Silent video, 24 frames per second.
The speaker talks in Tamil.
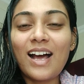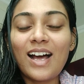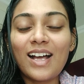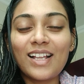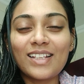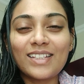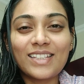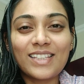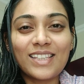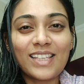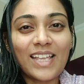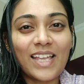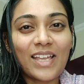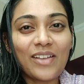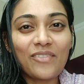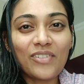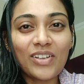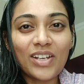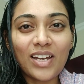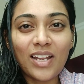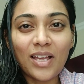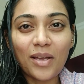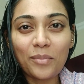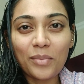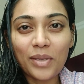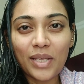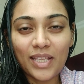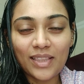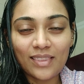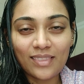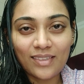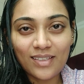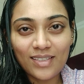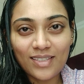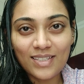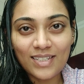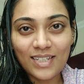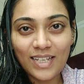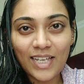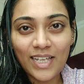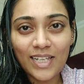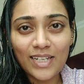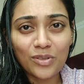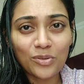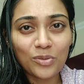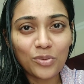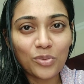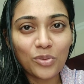அது தேவையில்லாமல் எந்த
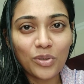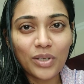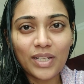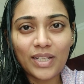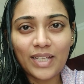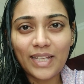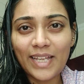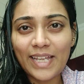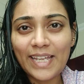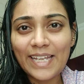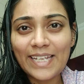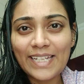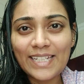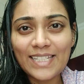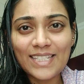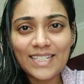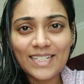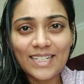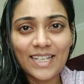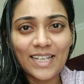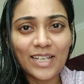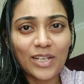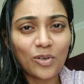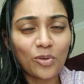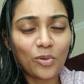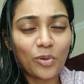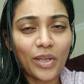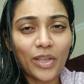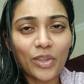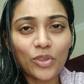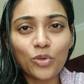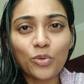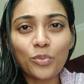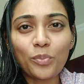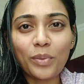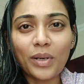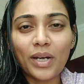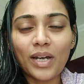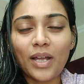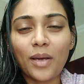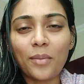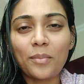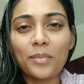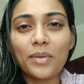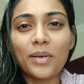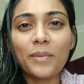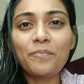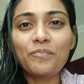ஸ்டைலோ இல்லை ஹீட் ஸ்டைலோ எதுவும்
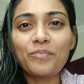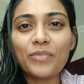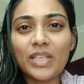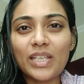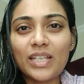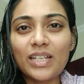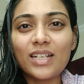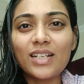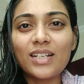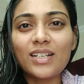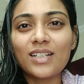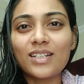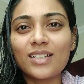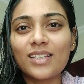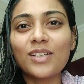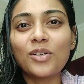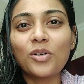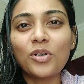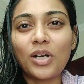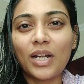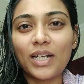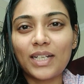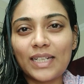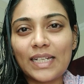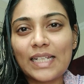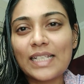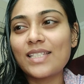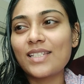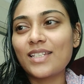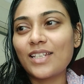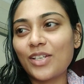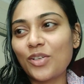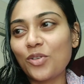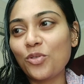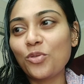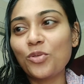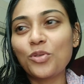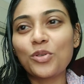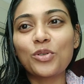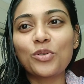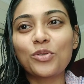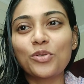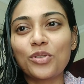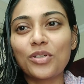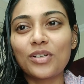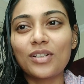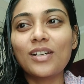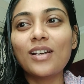பண்ணாமல் இருக்கிறத அட்லீஸ்ட் இன்னும் ஒரு
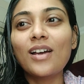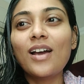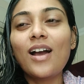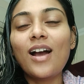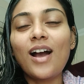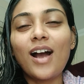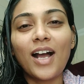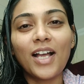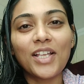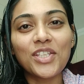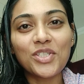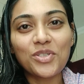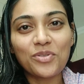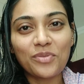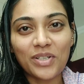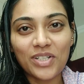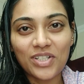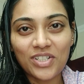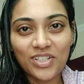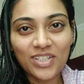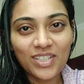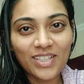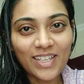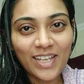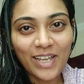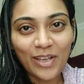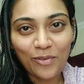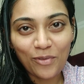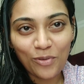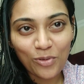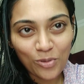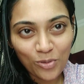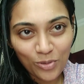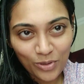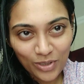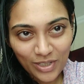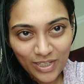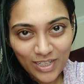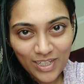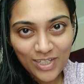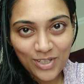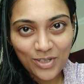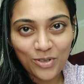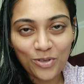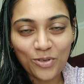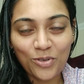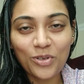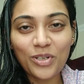ஒரு அஞ்சு வருஷத்துக்கு எவ்வளோ
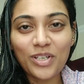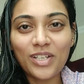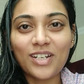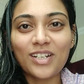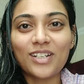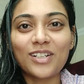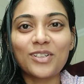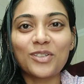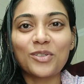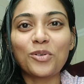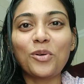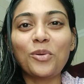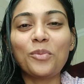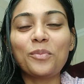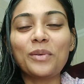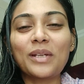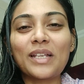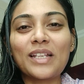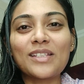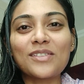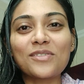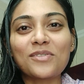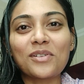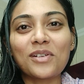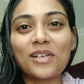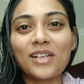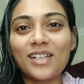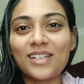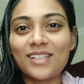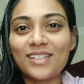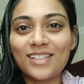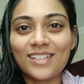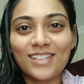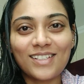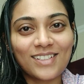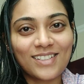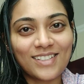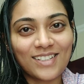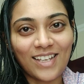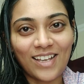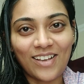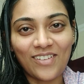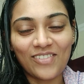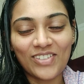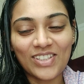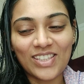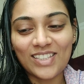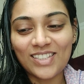ஒட்டிகிட்ருக்கோ இருக்கட்டும் அப்படின்னு சொல்லிட்டு
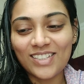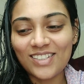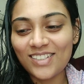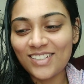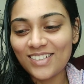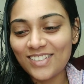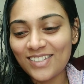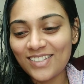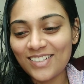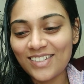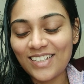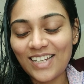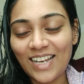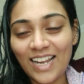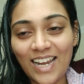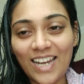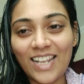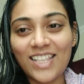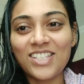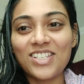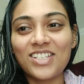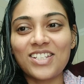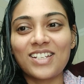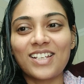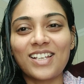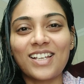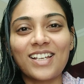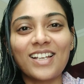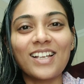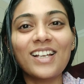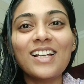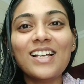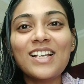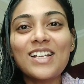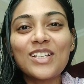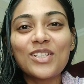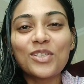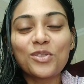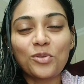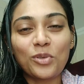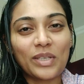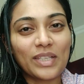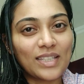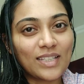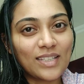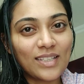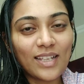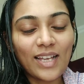நான் வந்து நினச்சிருக்கேன் ஸோ
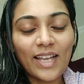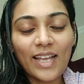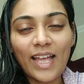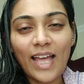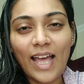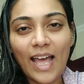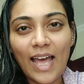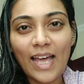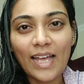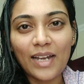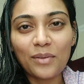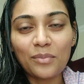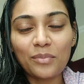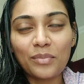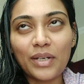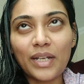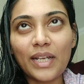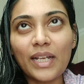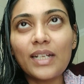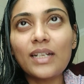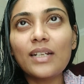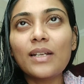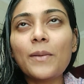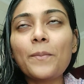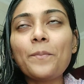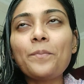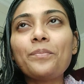இதுதான் ஹேர் அப்டேட்